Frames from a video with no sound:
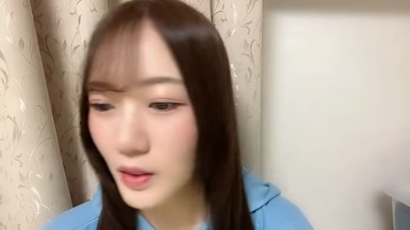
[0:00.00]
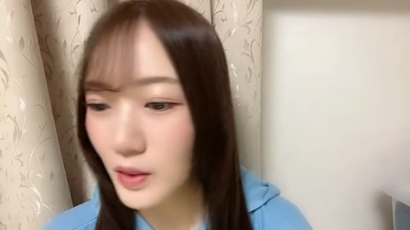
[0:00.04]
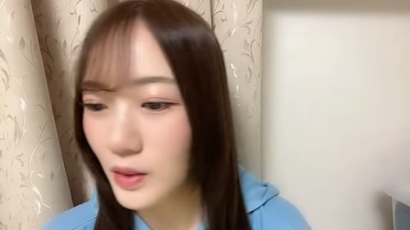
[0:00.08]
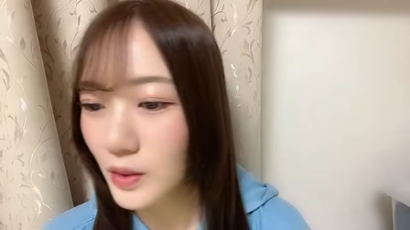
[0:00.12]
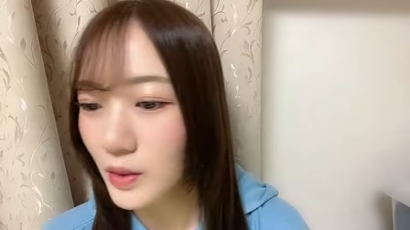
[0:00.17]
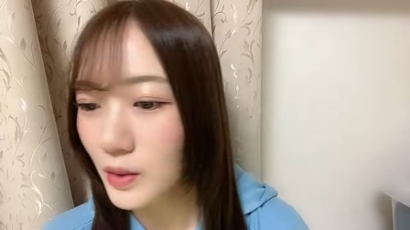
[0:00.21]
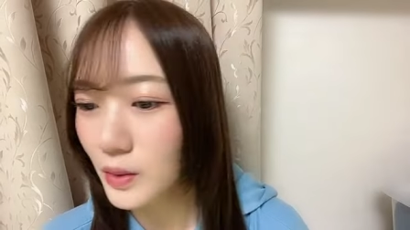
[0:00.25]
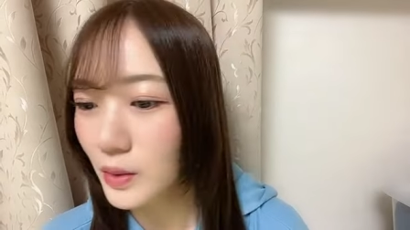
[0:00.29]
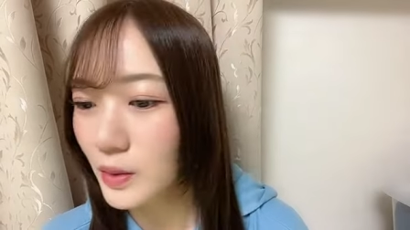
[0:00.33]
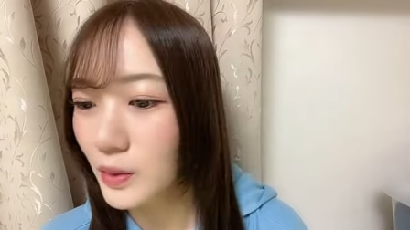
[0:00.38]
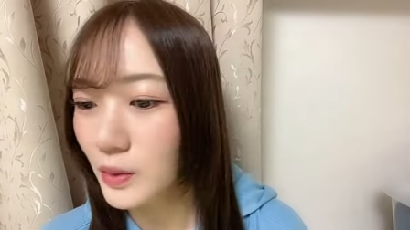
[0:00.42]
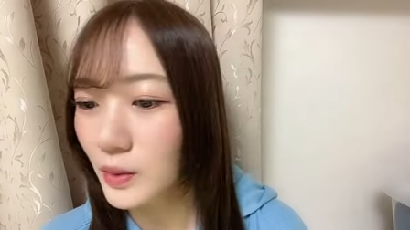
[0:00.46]

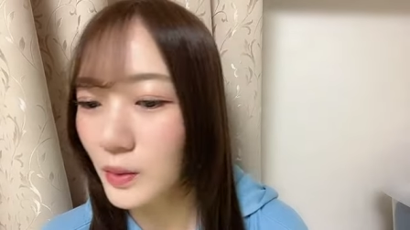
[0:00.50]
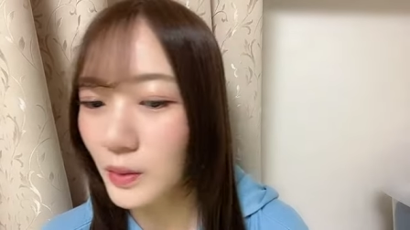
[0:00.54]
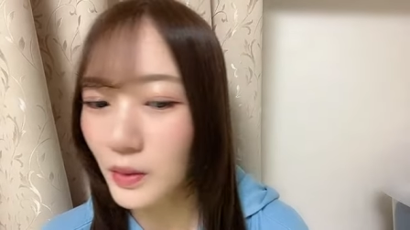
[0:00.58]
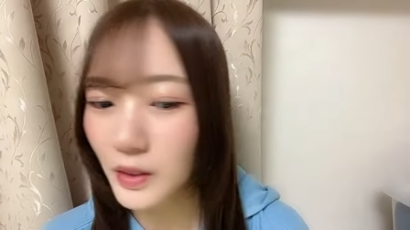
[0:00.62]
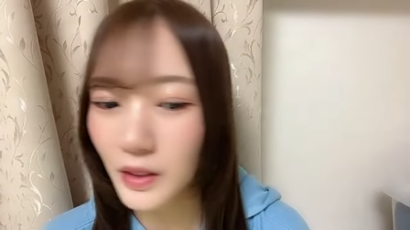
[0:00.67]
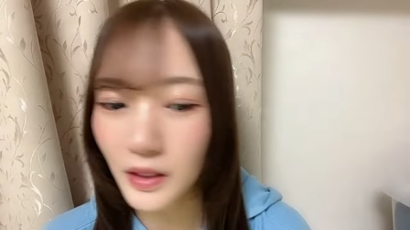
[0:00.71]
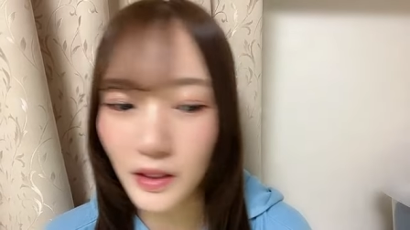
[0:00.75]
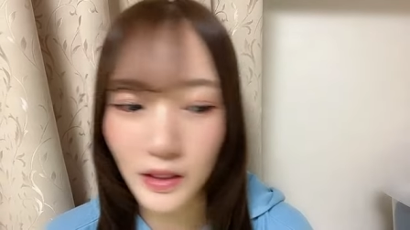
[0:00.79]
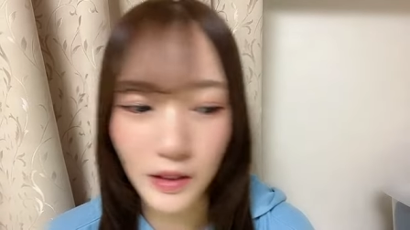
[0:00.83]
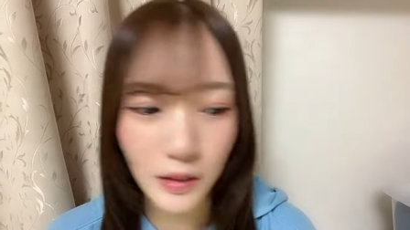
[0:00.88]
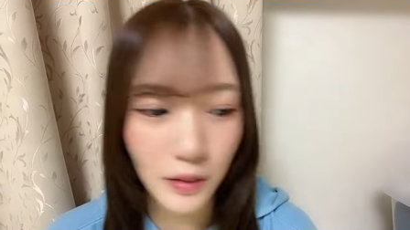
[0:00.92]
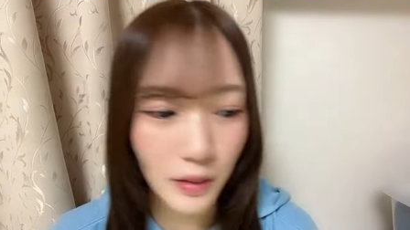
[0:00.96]
ちょっと
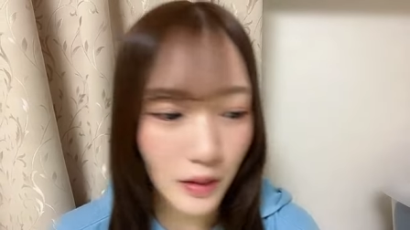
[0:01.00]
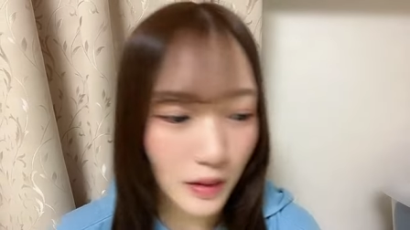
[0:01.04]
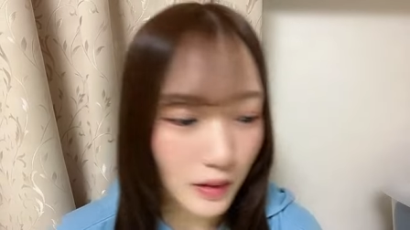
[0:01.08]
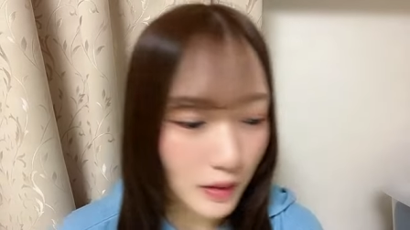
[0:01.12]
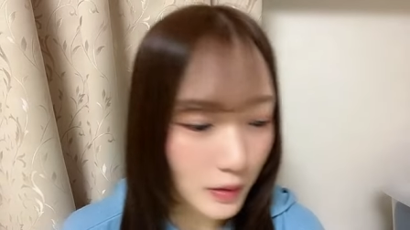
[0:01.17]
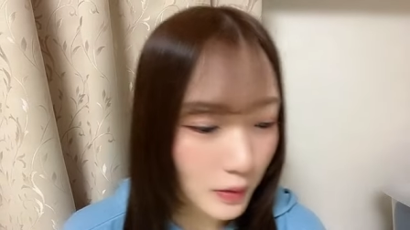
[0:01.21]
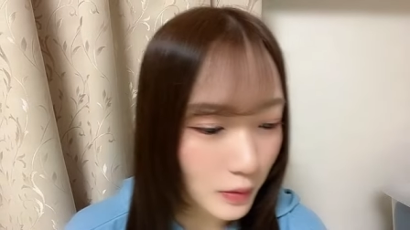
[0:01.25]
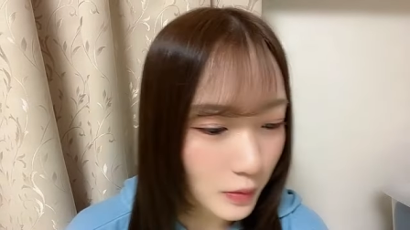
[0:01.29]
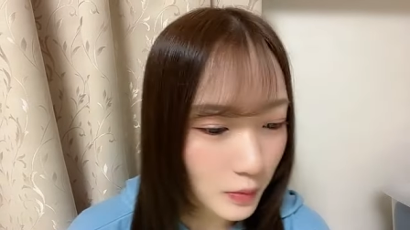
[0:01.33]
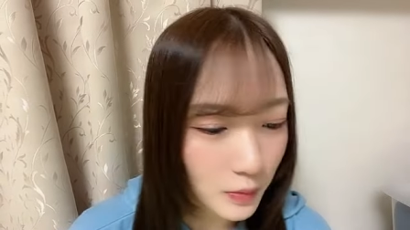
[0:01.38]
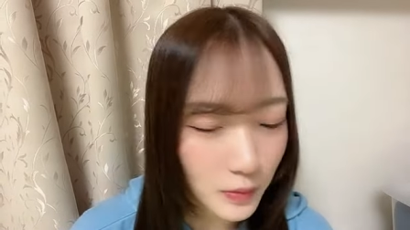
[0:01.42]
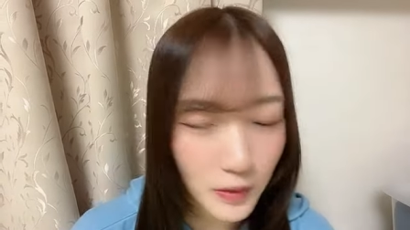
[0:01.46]
できるだ
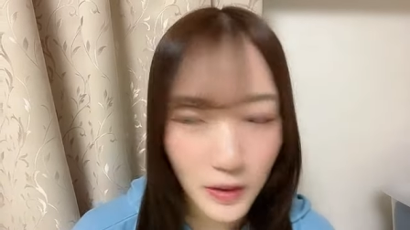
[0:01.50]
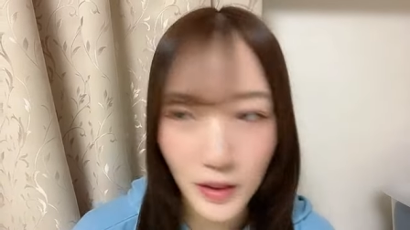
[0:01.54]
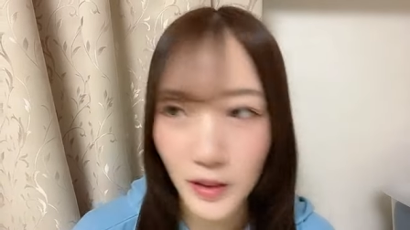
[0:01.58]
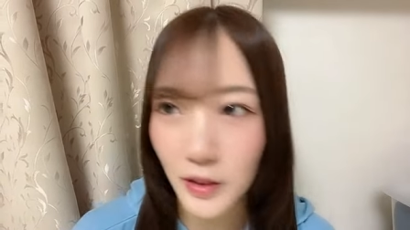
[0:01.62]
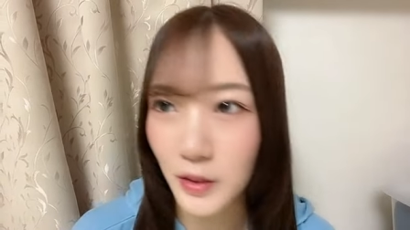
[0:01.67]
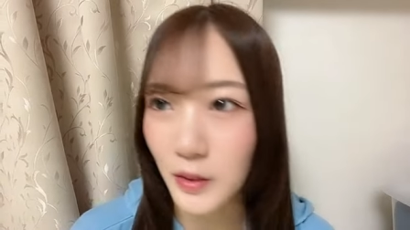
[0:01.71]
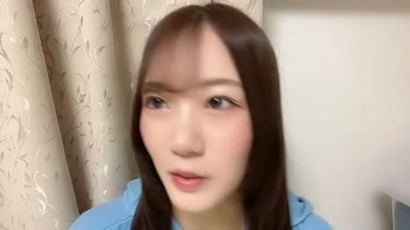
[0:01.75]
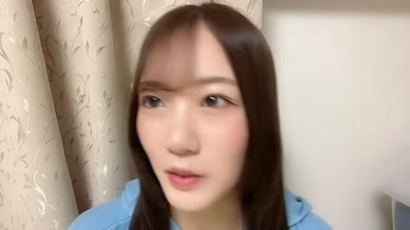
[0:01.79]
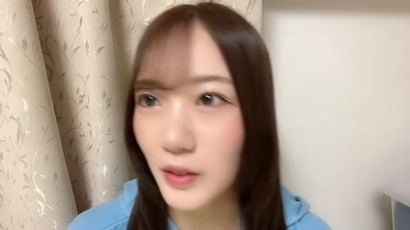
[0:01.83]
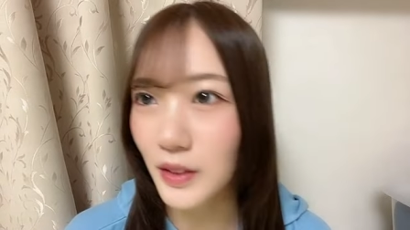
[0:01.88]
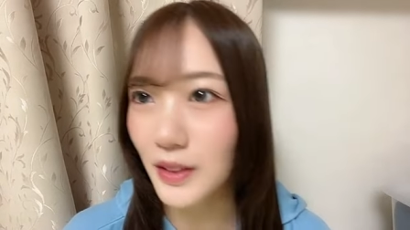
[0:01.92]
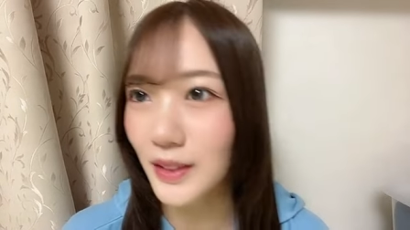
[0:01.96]
け
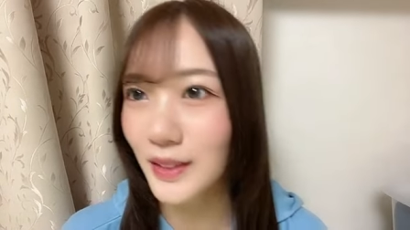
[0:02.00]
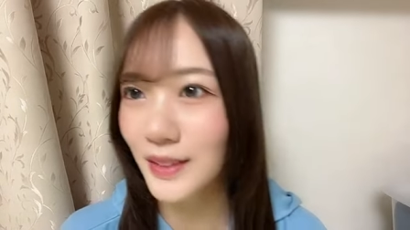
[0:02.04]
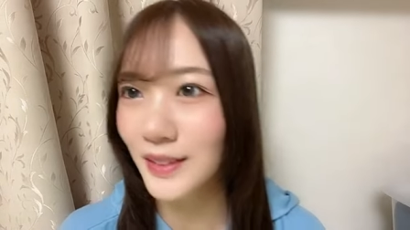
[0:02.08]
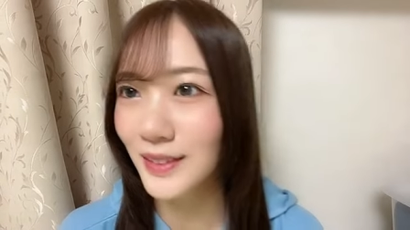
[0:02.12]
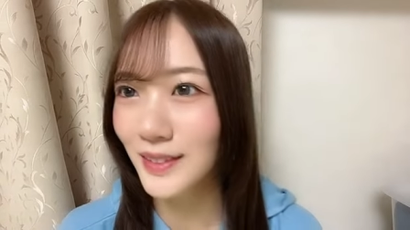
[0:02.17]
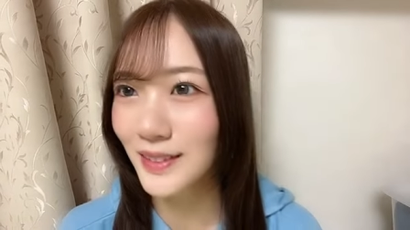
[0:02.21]
オブラートに